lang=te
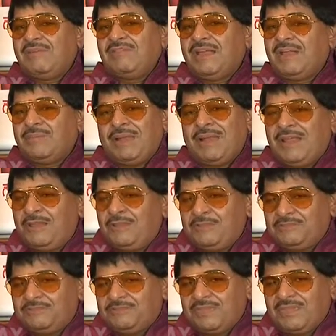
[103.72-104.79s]
వేరే పని లేదు
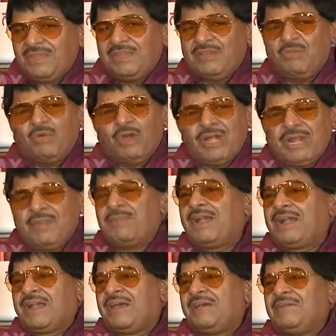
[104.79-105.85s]
ఒకటే
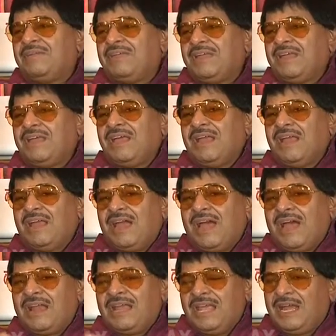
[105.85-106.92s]
మాట ఆ
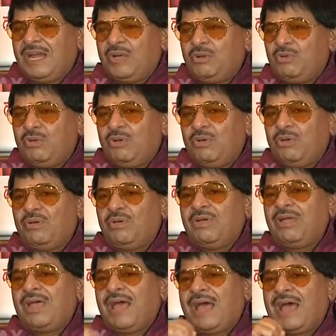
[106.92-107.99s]
నిఘంటువులో
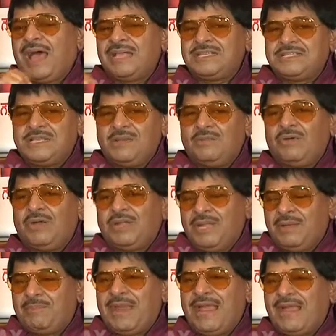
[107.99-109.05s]
హాస్యము అంటే
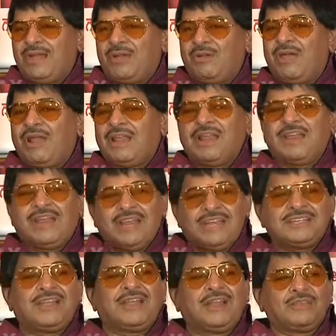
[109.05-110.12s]
బ్రాకెట్లో అల్లరి
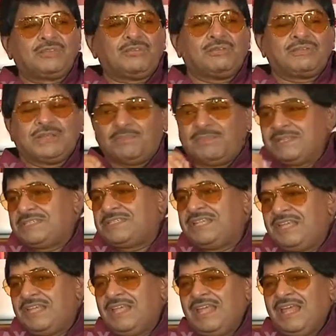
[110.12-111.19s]
నరేష్ అని రాసుకోవాల్సిన
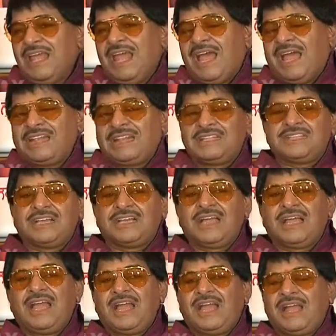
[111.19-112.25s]
పరిస్థితి అంత
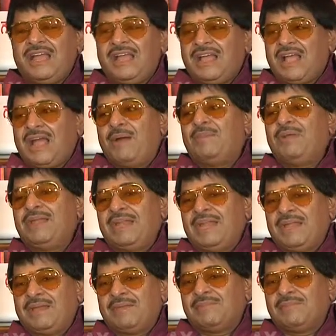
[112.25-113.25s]
చక్కగా కామెడీని